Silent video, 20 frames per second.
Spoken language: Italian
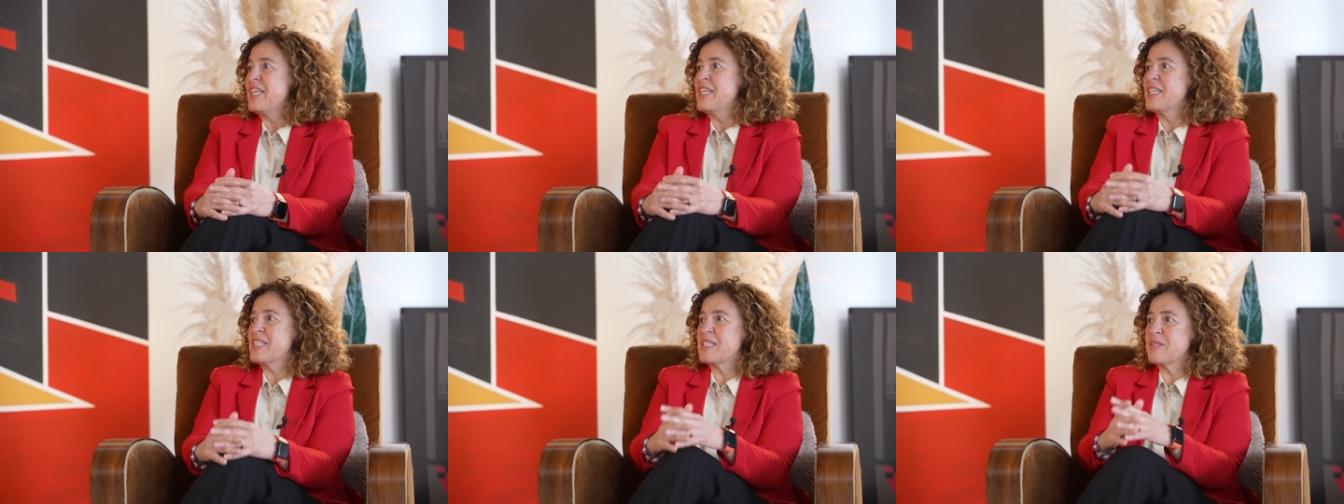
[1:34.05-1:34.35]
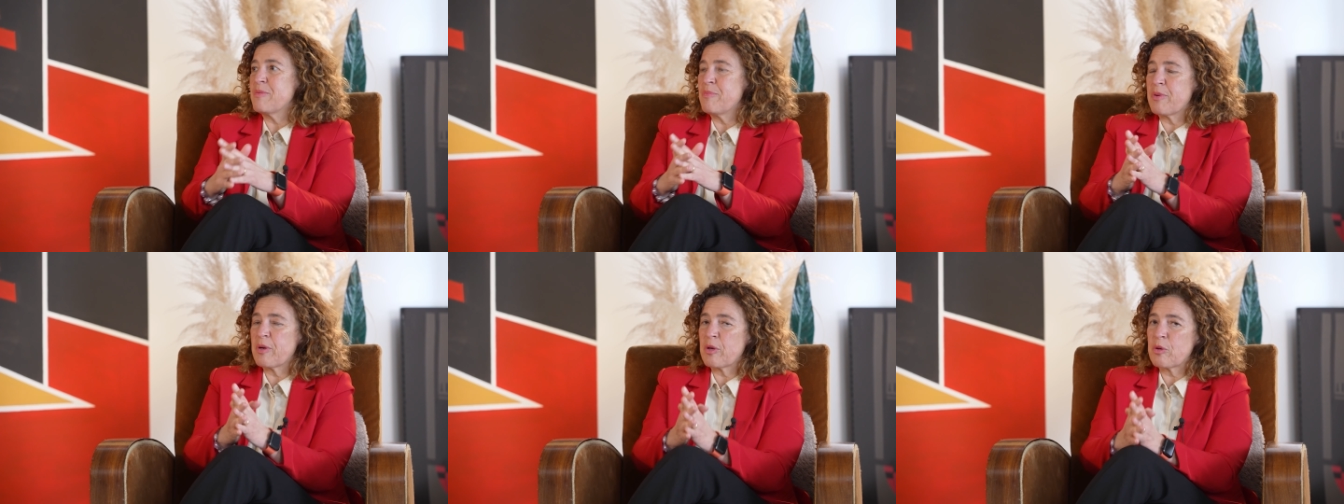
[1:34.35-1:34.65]

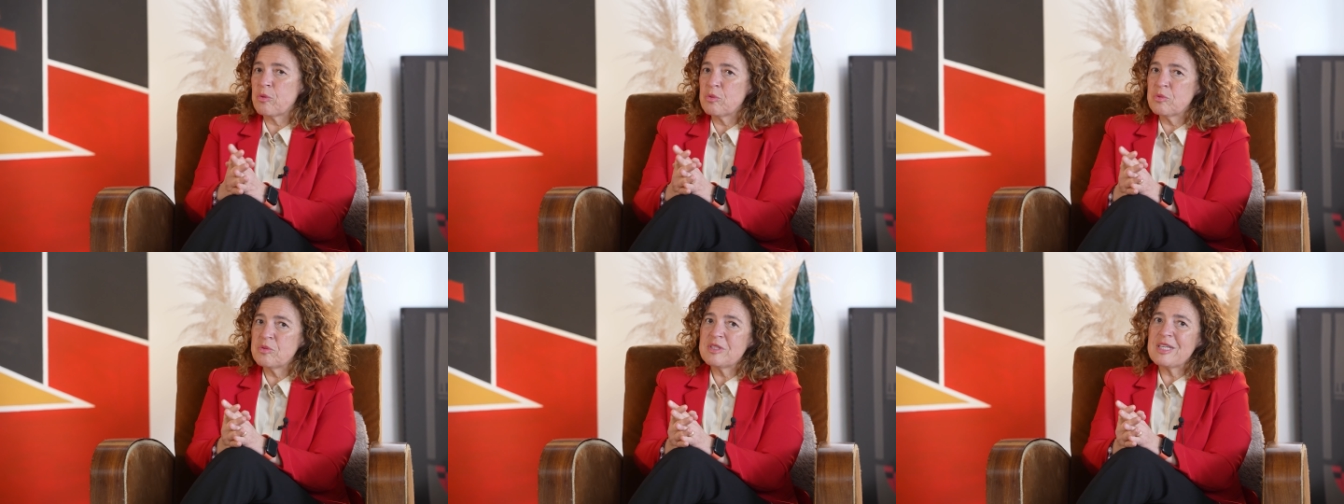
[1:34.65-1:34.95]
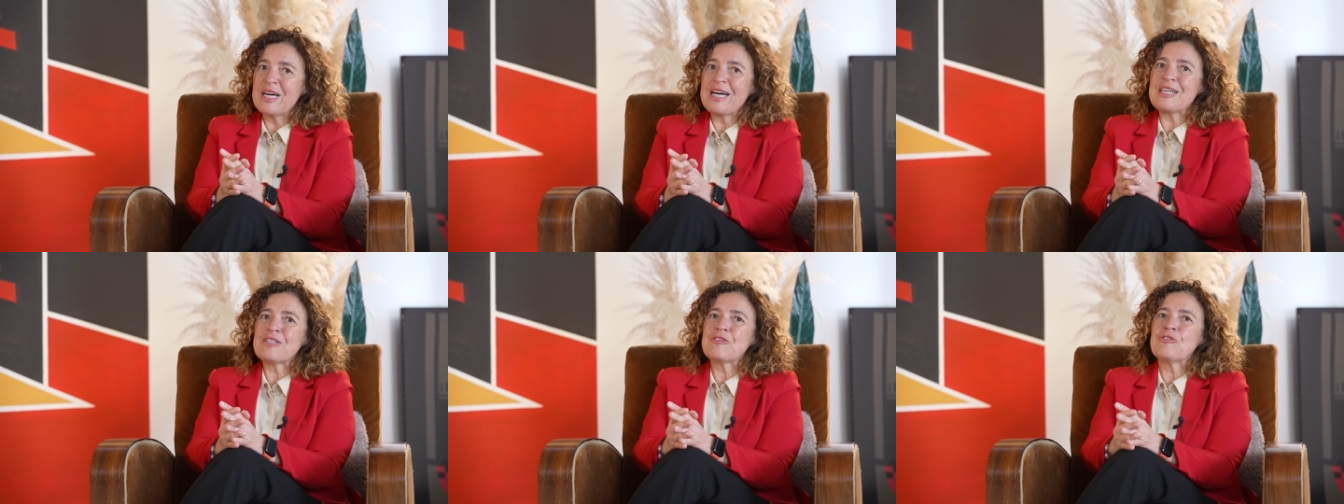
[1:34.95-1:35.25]
sempre a
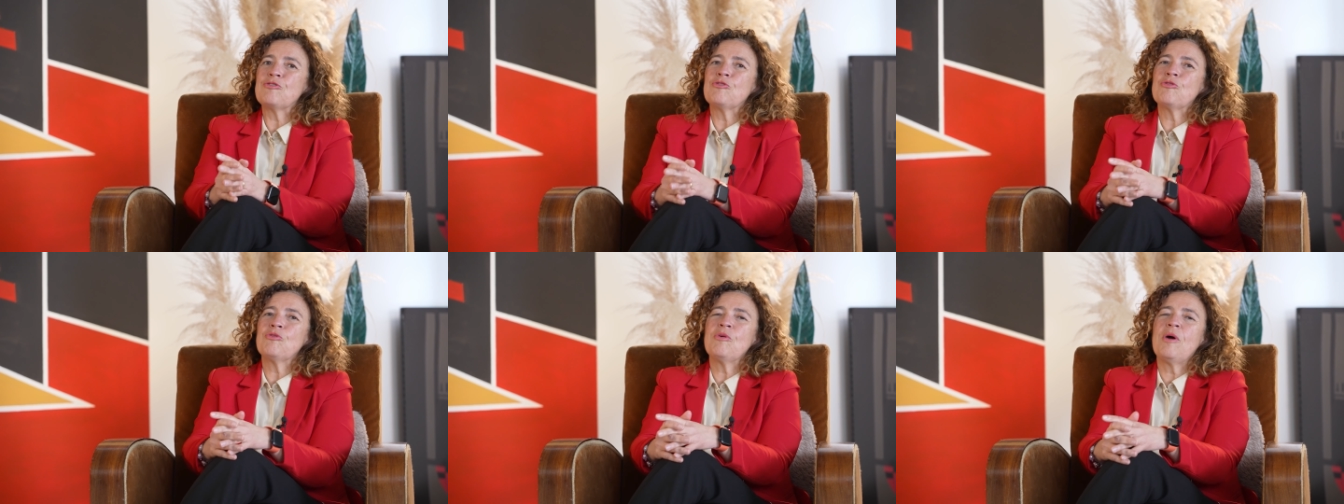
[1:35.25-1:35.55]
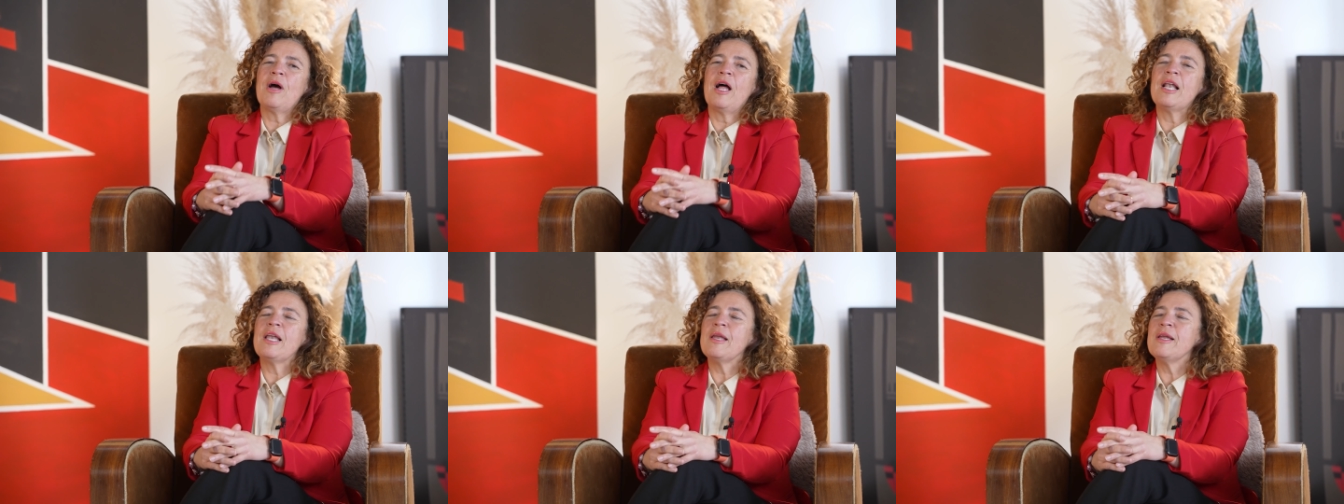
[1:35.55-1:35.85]
contatto,
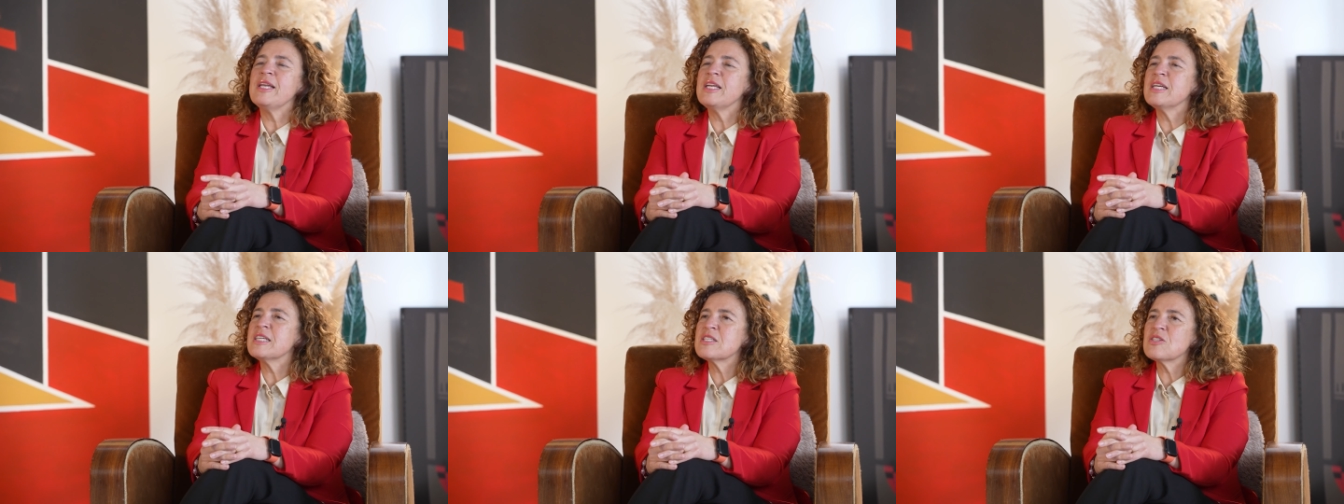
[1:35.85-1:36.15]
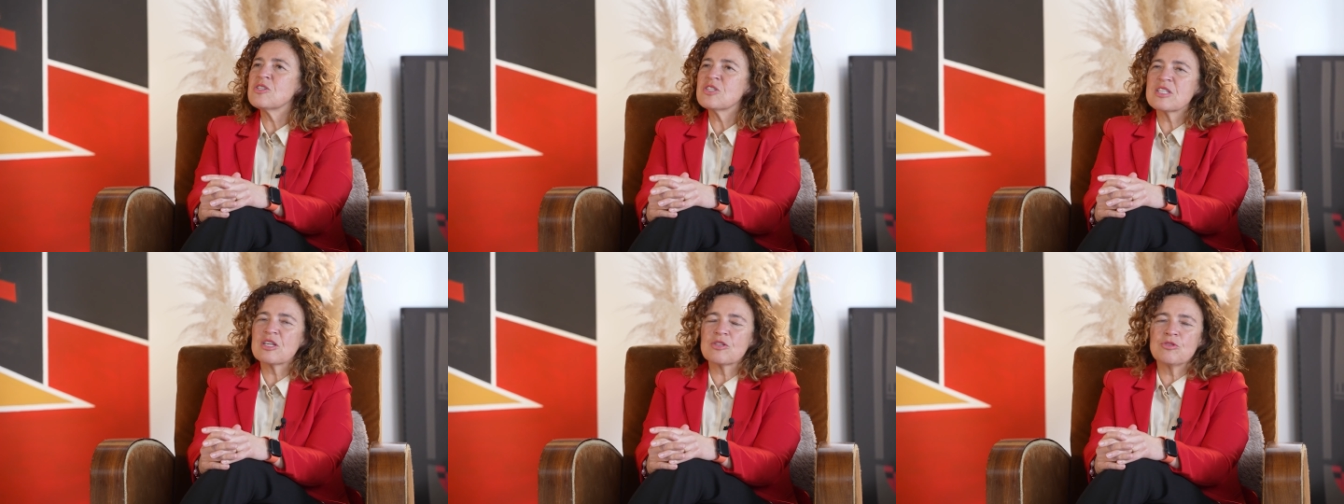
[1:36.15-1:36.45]

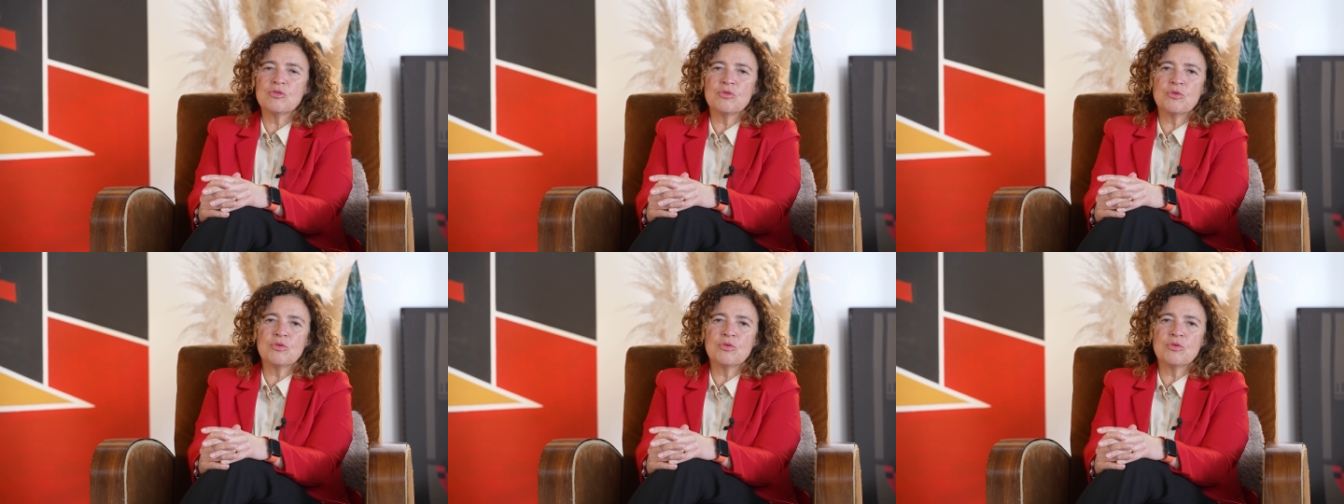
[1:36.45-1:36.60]
all'inizio è stato